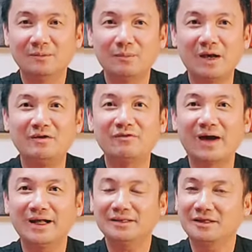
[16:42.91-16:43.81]
mình
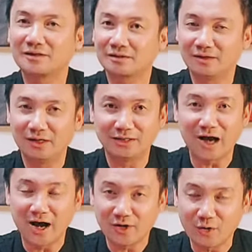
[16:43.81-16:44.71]
phải ờ,
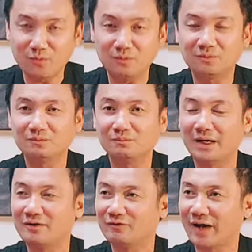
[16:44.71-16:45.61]
thờ cúng
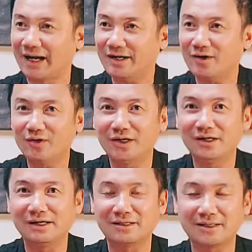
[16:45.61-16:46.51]
mình phải coi như
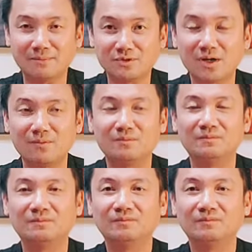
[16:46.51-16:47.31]
là chăm sóc